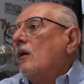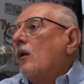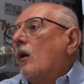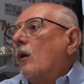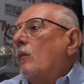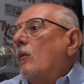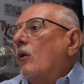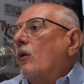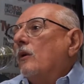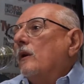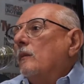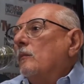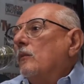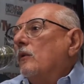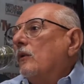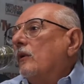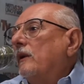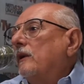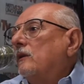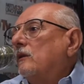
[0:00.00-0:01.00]
como
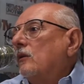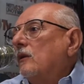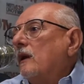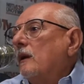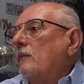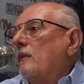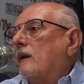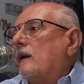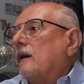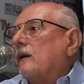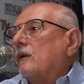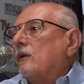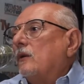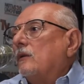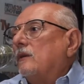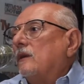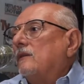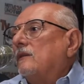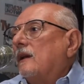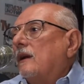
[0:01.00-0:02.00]
inmunohistoquímica que nos
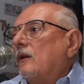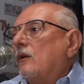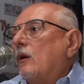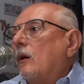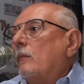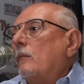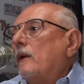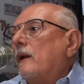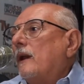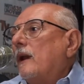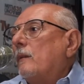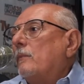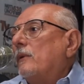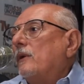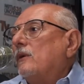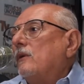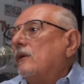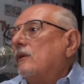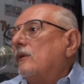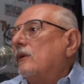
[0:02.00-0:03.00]
dice el nombre, el
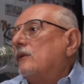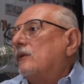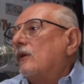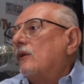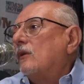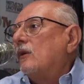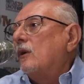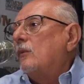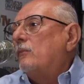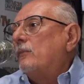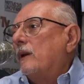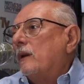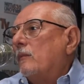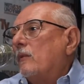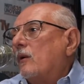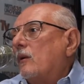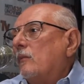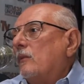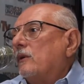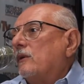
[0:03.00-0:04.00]
apellido y todos los
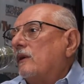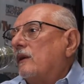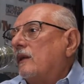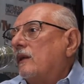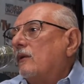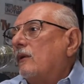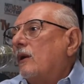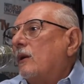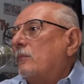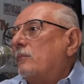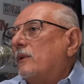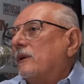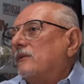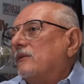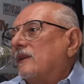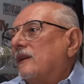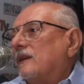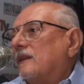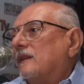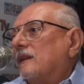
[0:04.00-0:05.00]
primos, como yo le digo a los
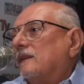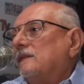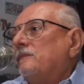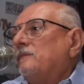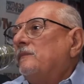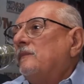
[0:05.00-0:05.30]
pacientes.